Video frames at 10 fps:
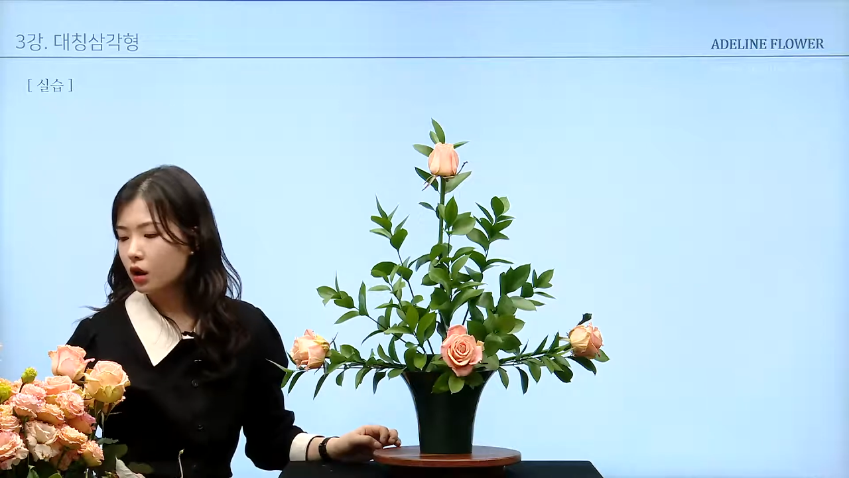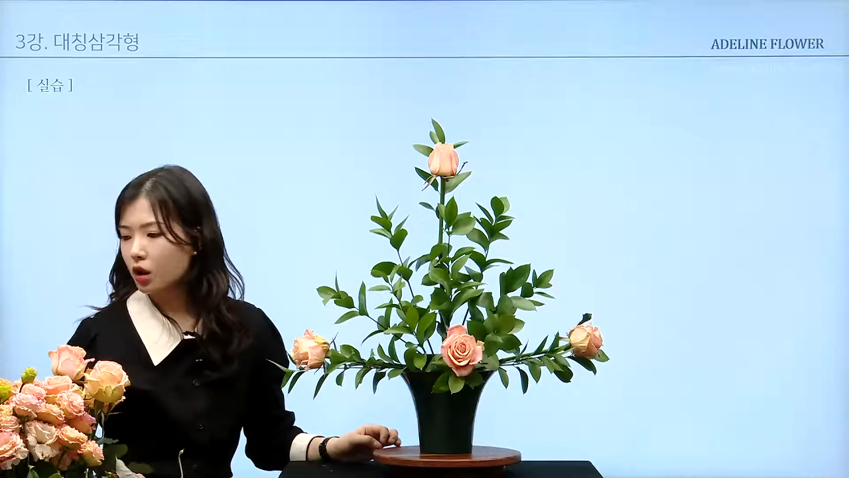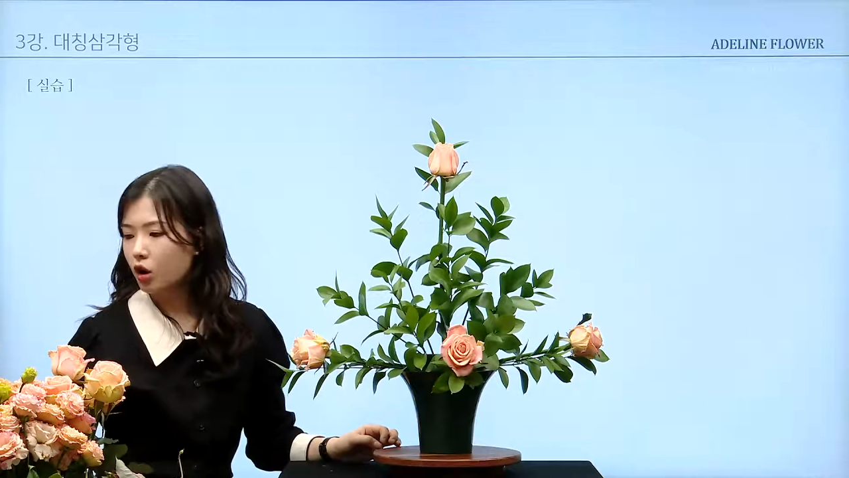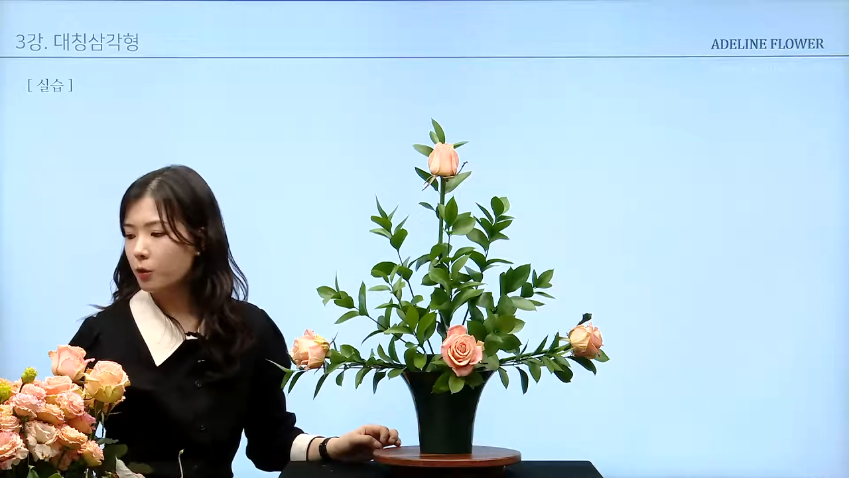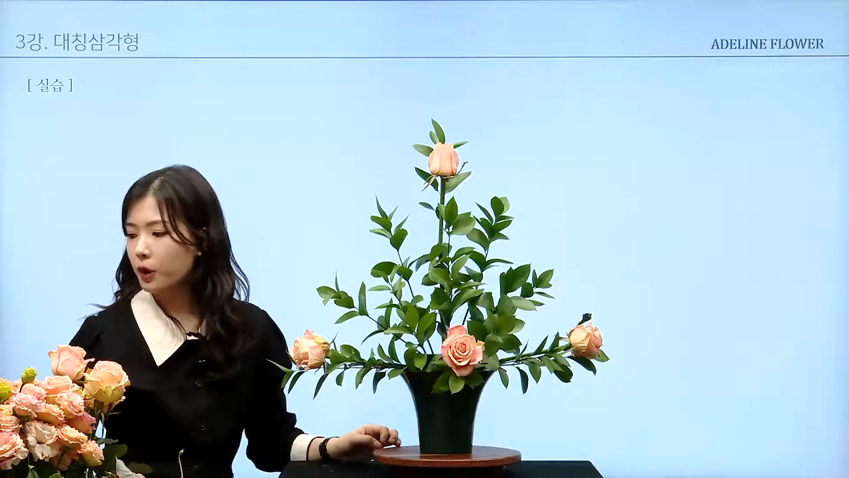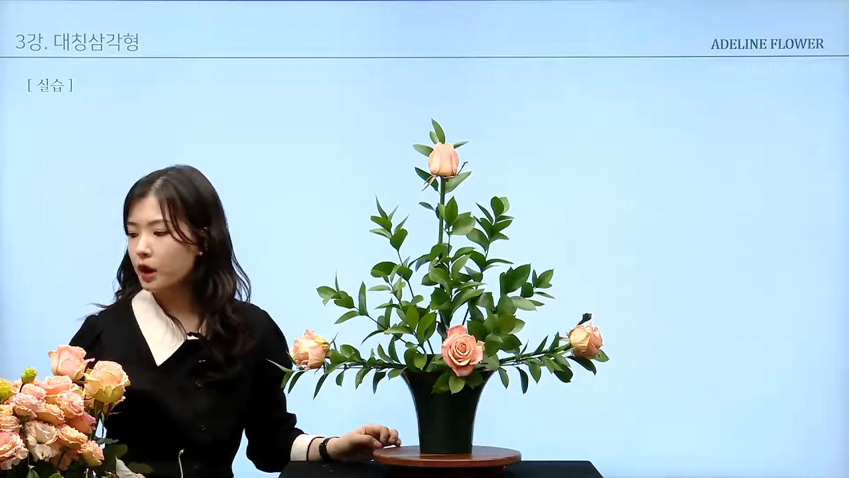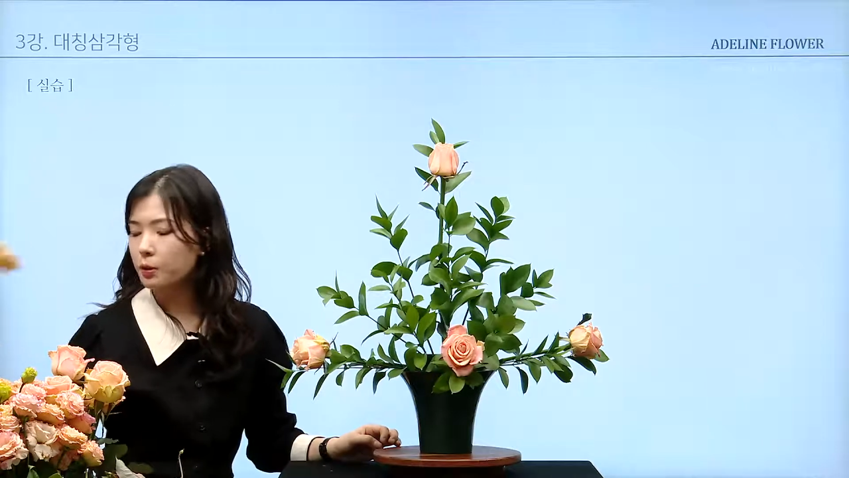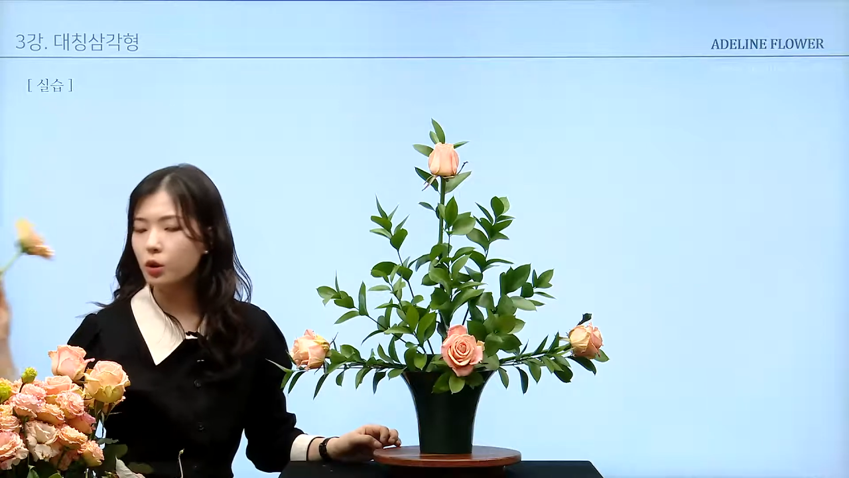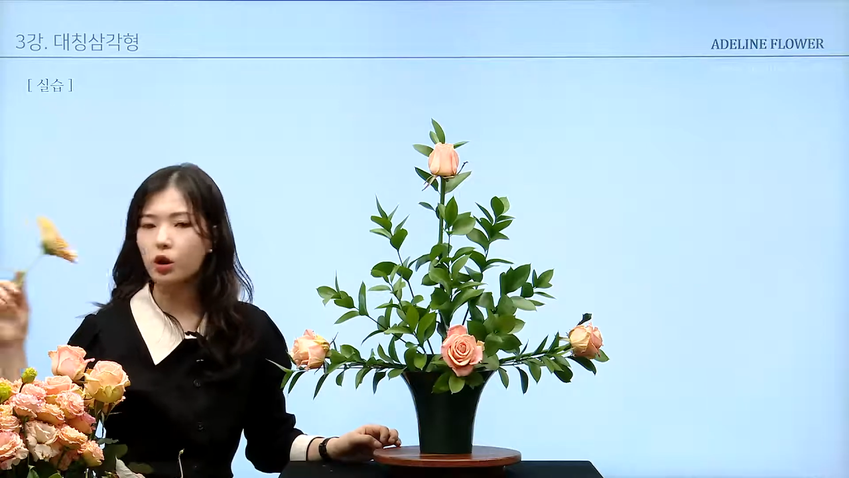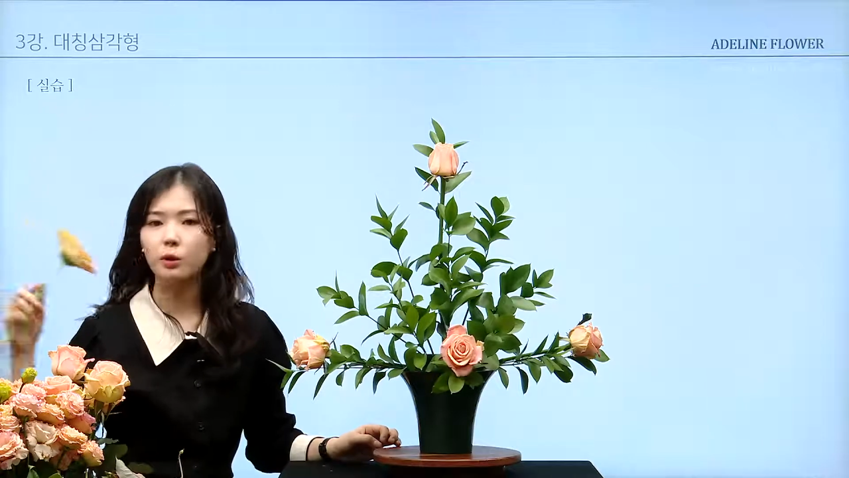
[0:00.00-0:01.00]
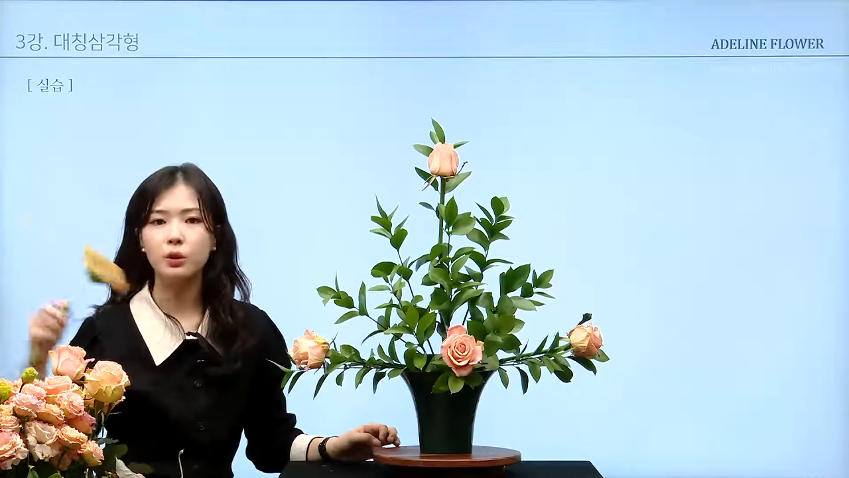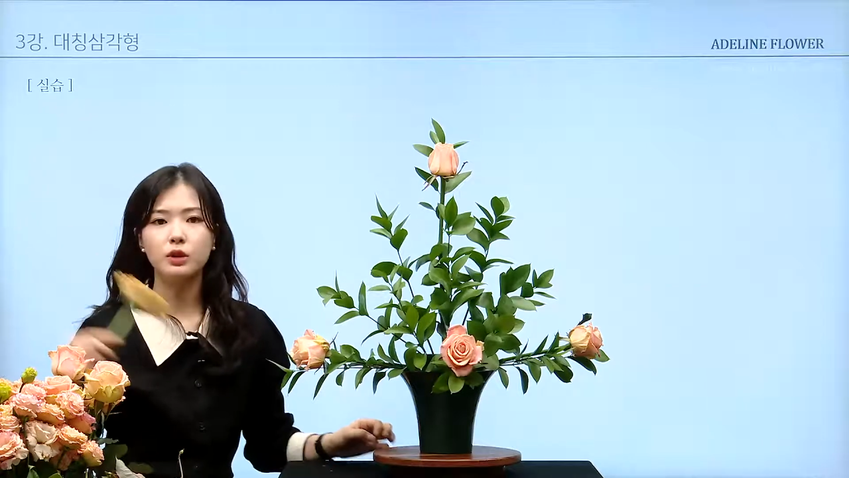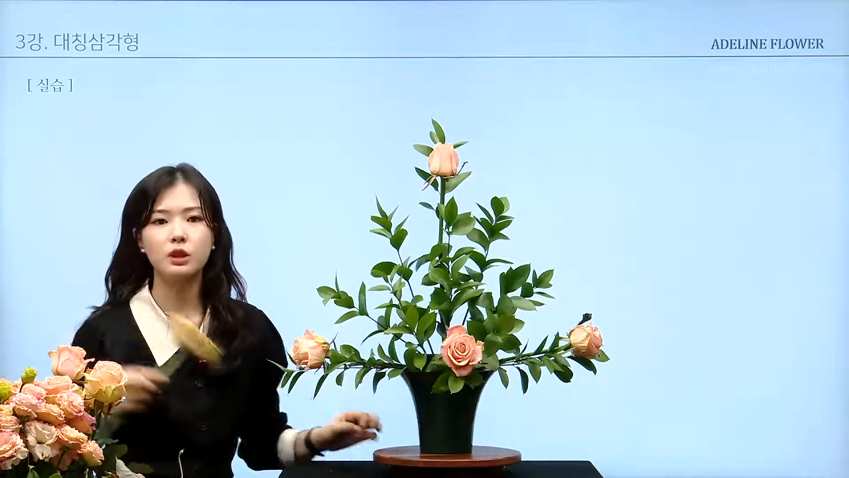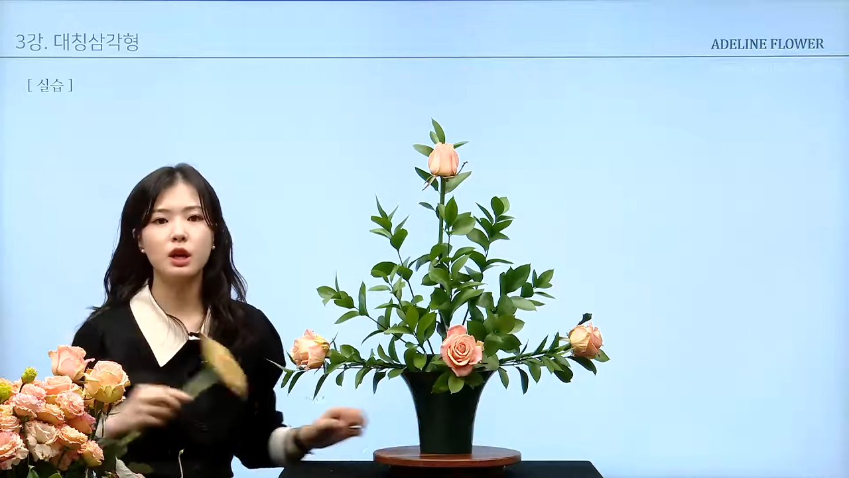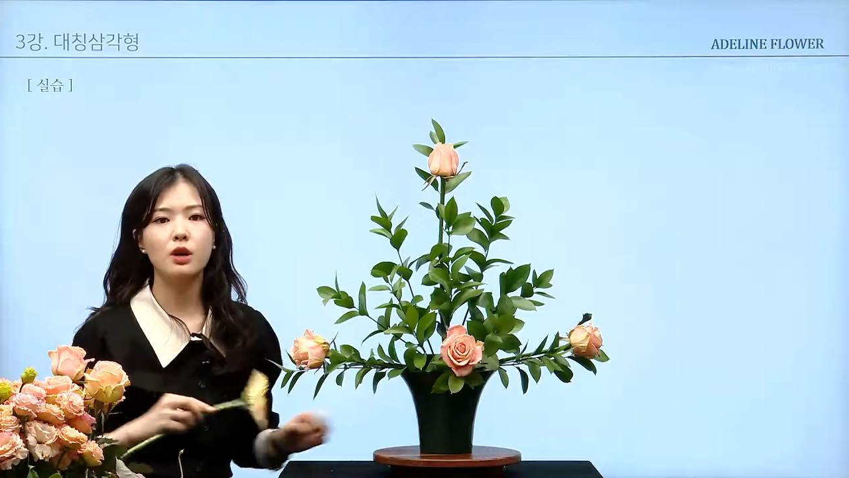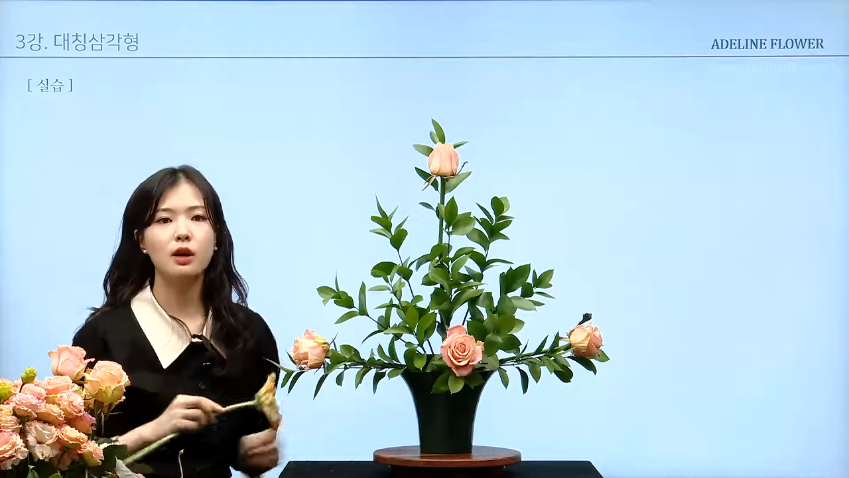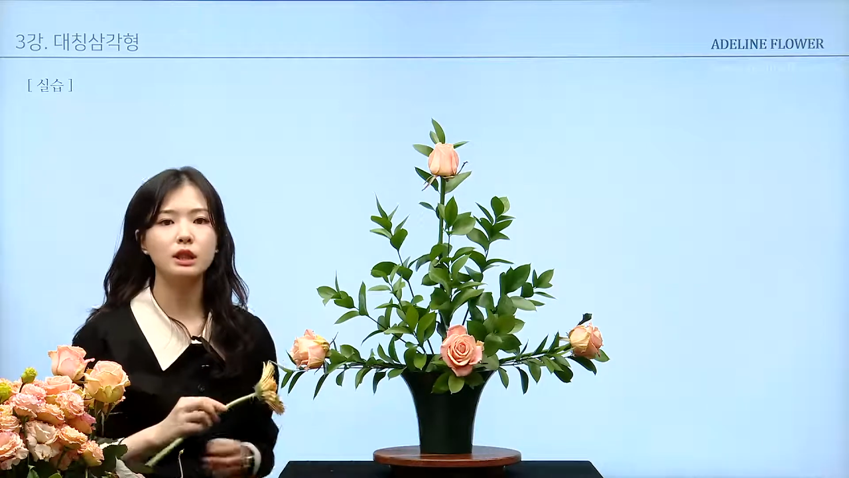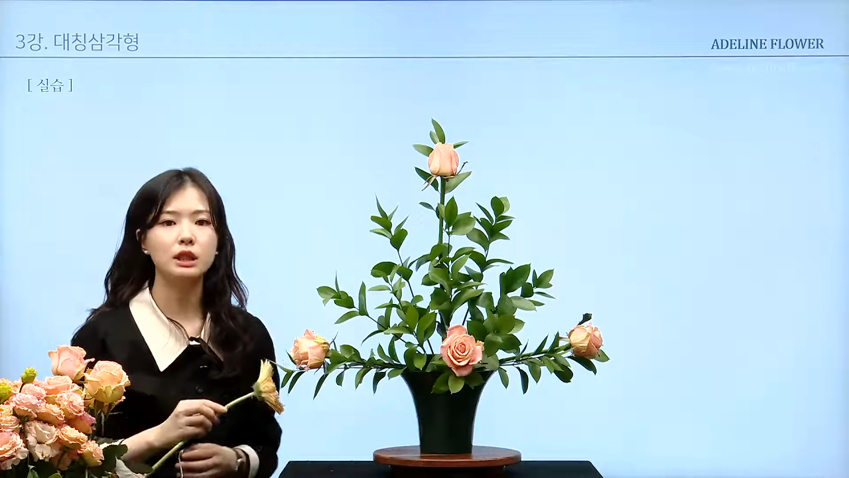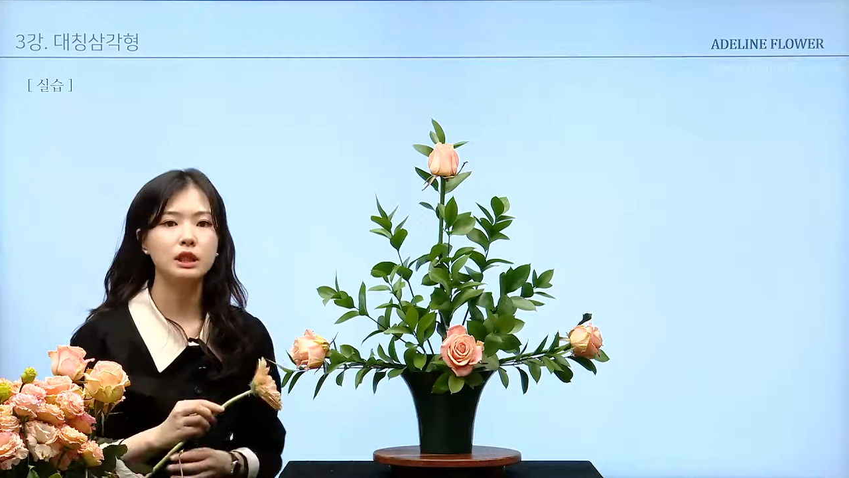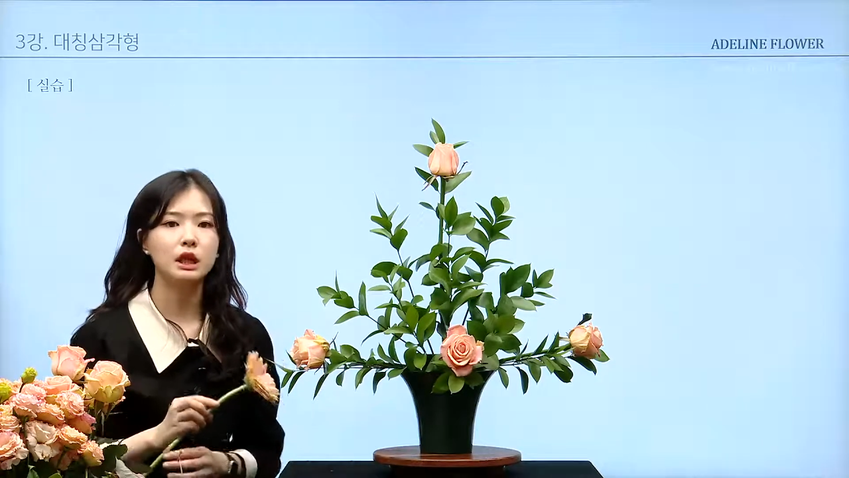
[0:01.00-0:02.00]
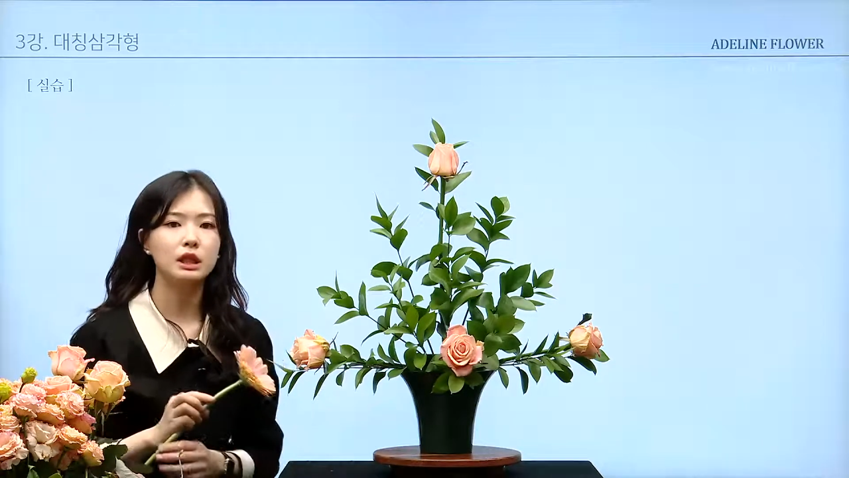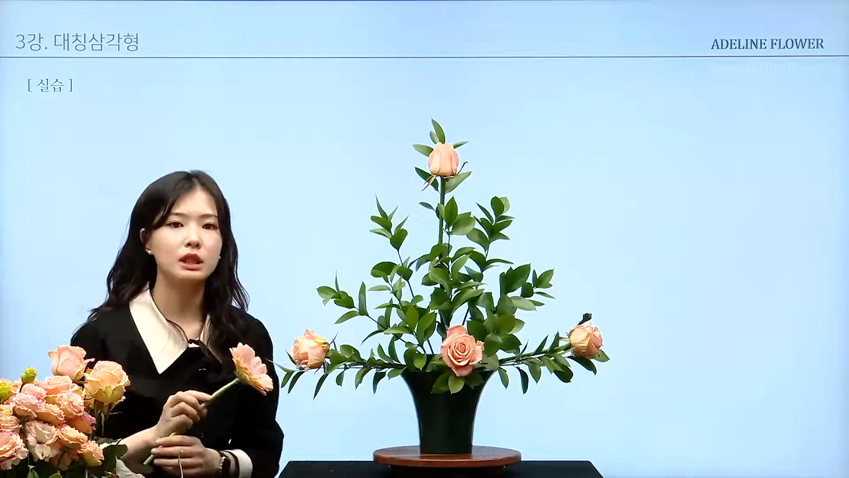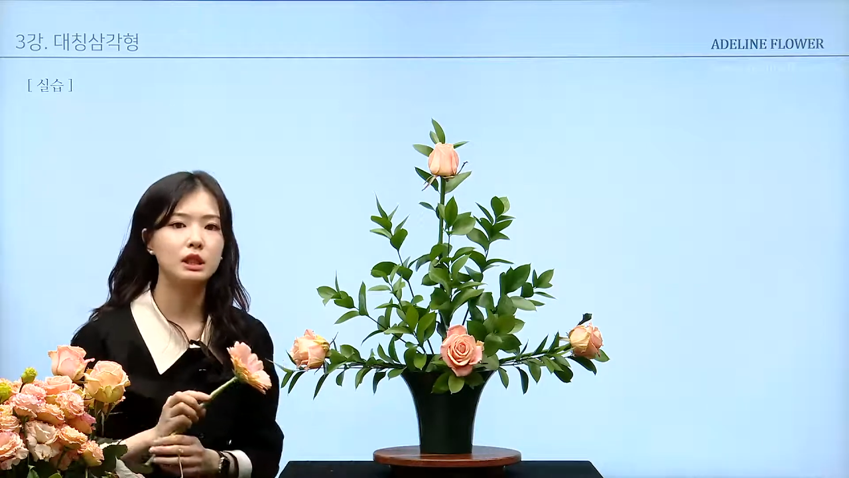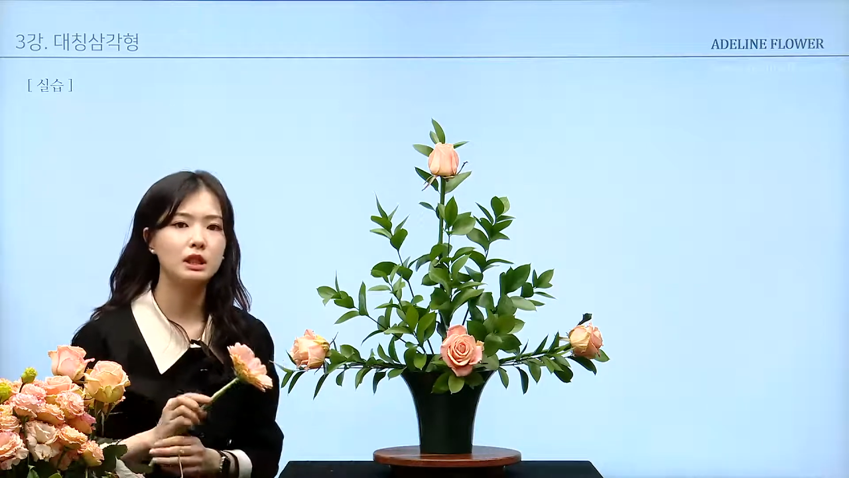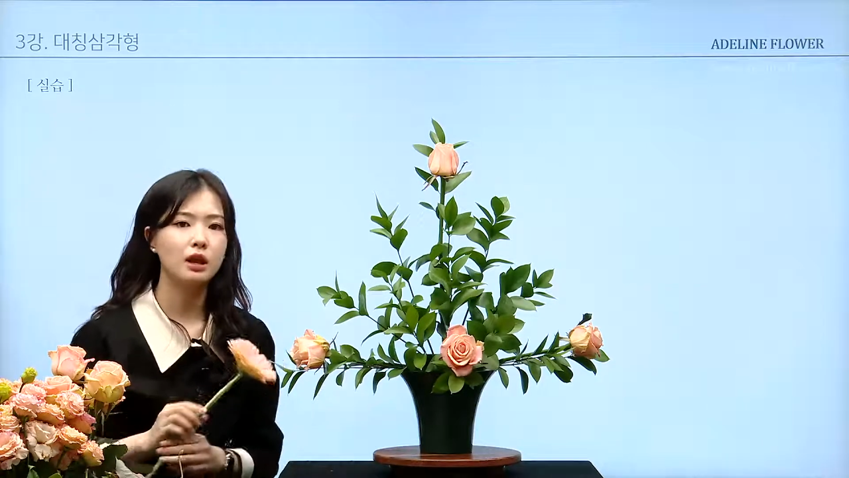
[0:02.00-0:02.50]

거베라 포컬 포인트 사용하실 때는